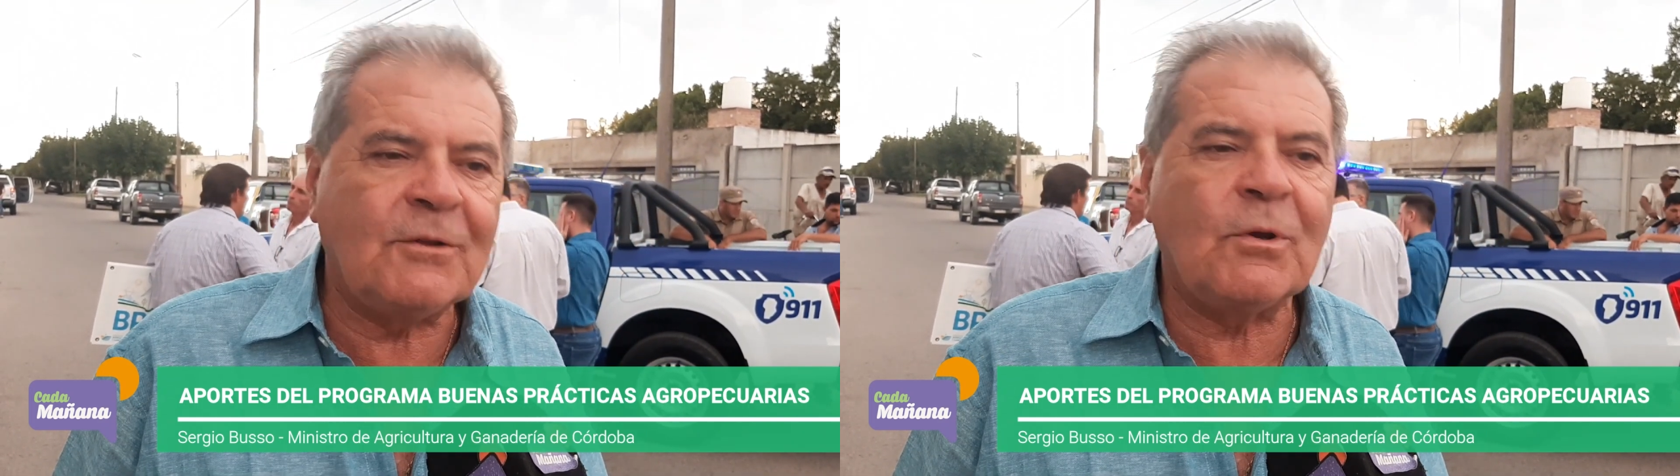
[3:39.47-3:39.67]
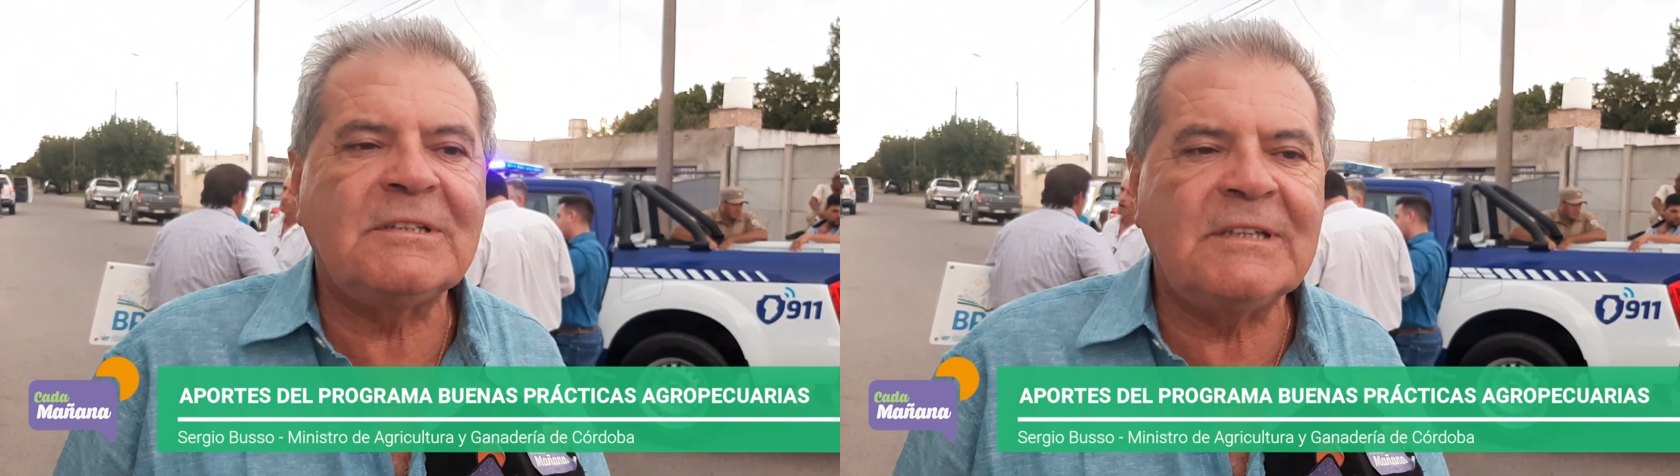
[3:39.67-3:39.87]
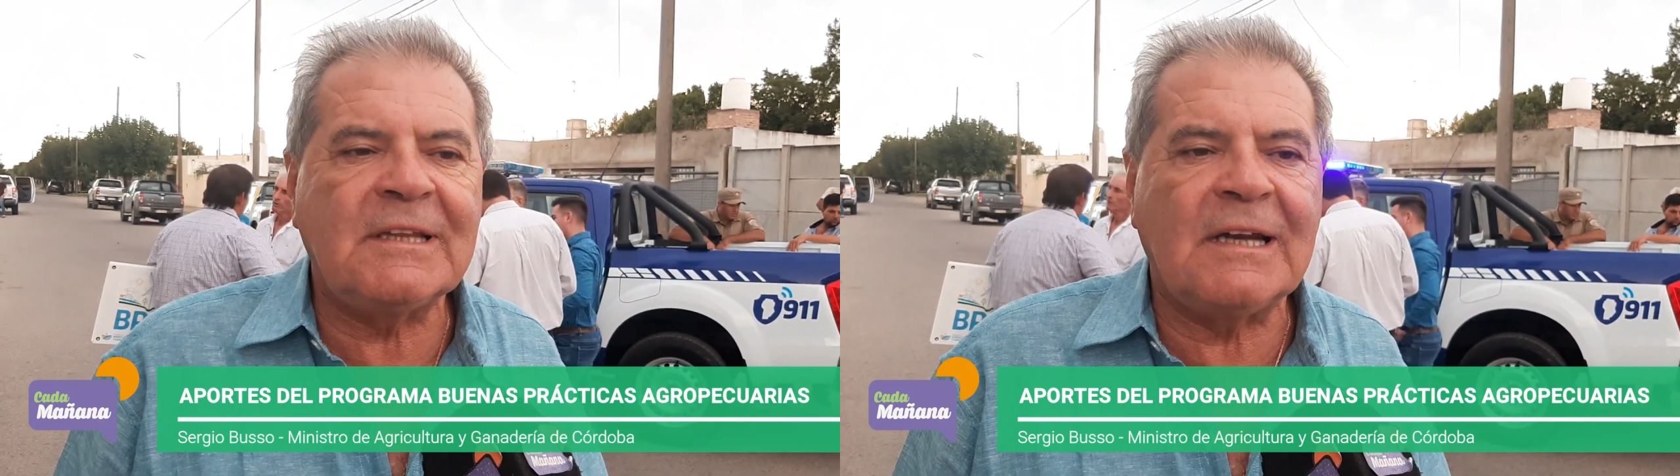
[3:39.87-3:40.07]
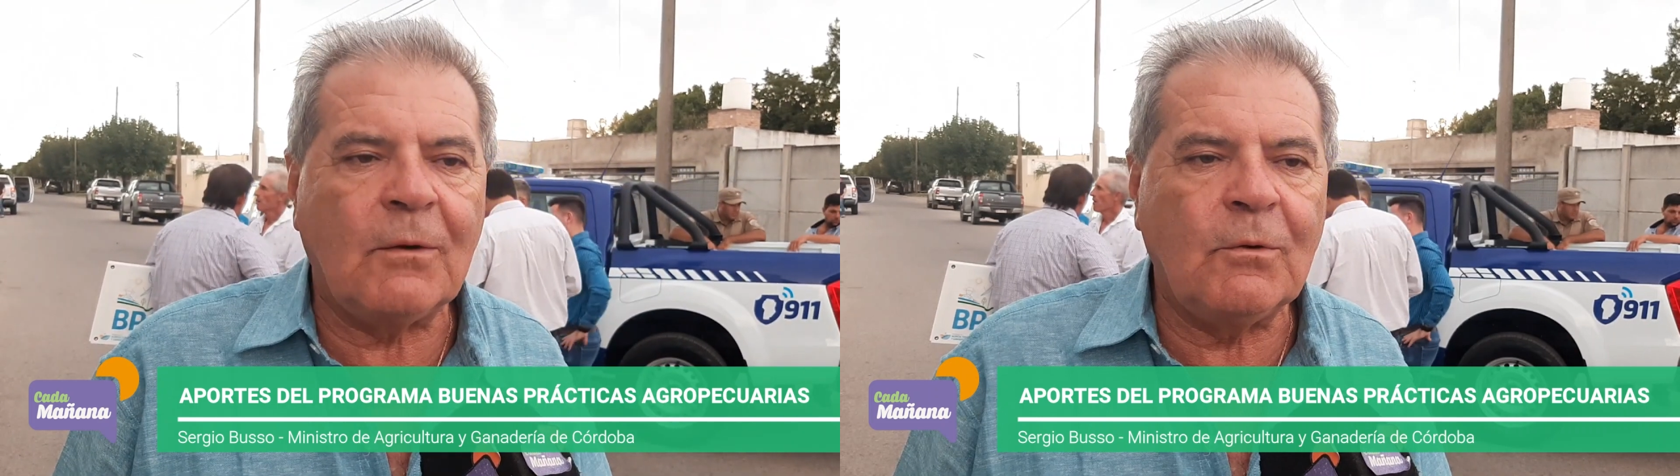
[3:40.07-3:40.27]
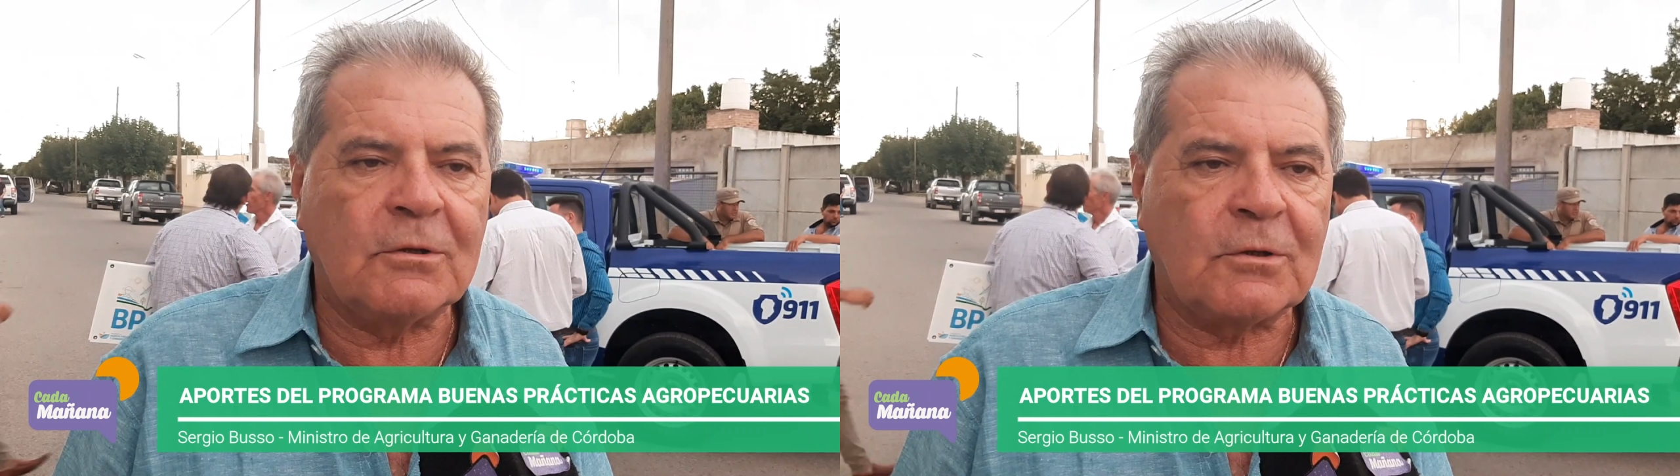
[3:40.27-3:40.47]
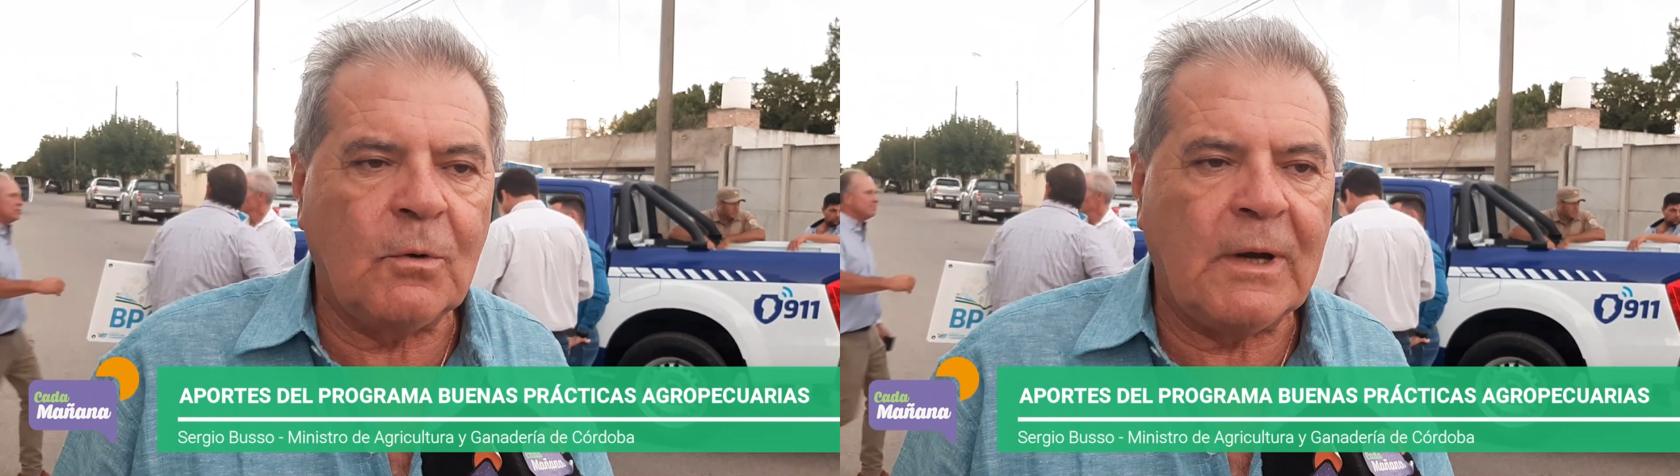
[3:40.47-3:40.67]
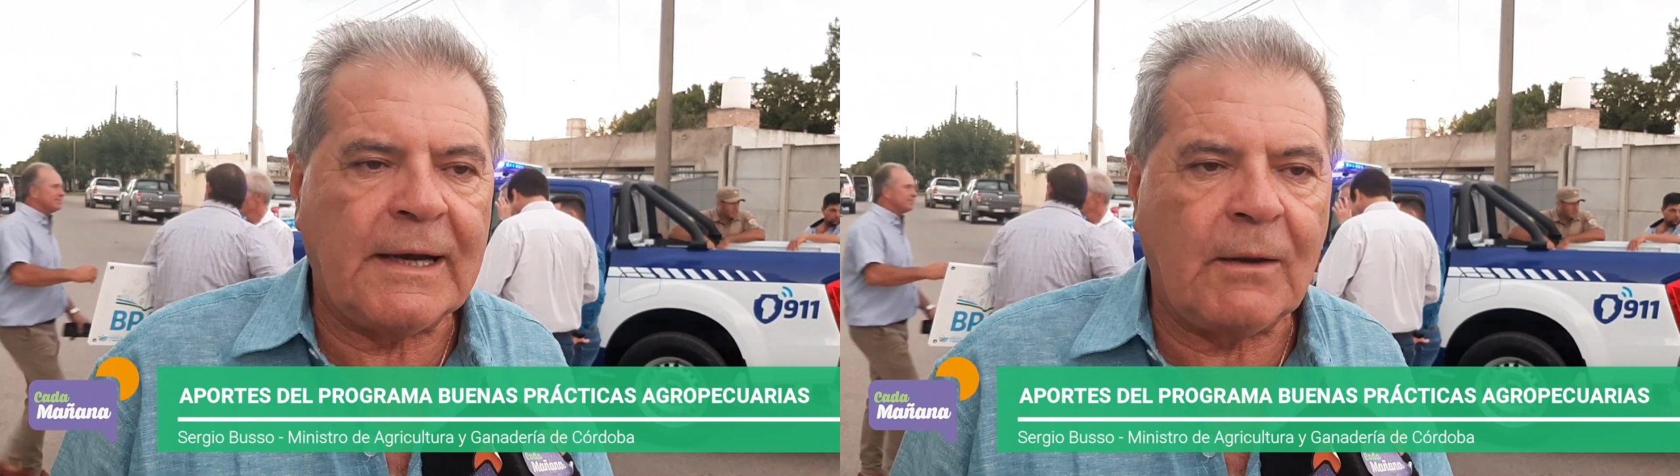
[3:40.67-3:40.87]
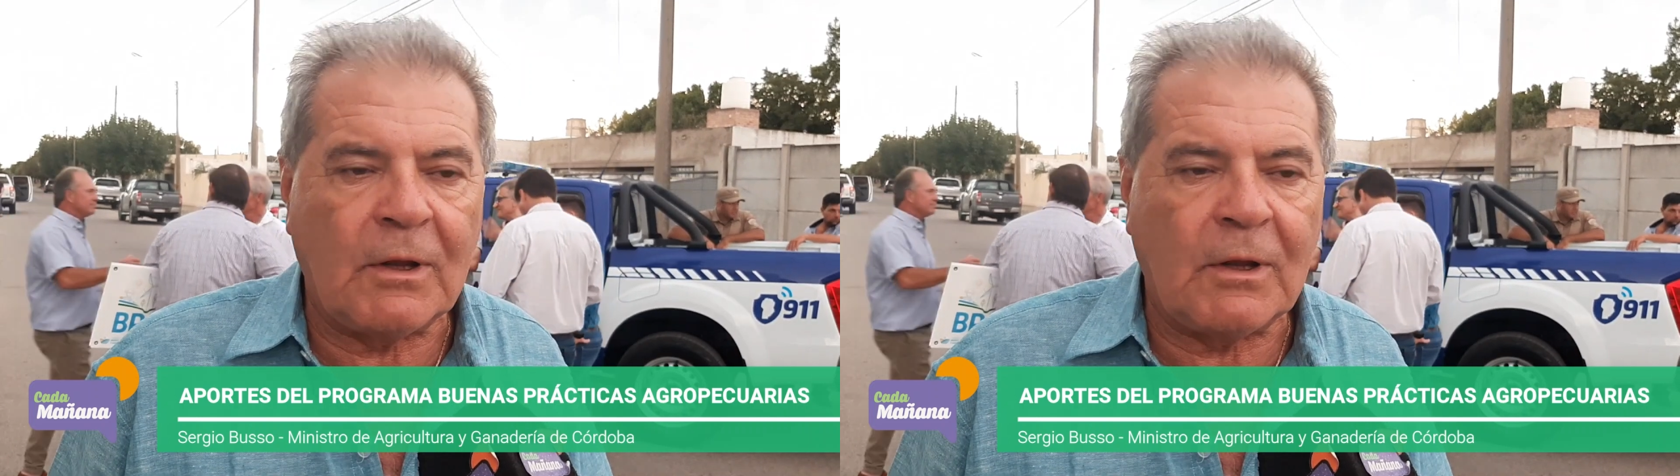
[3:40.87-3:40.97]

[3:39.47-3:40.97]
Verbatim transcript: esto existe en algunos otros lugares.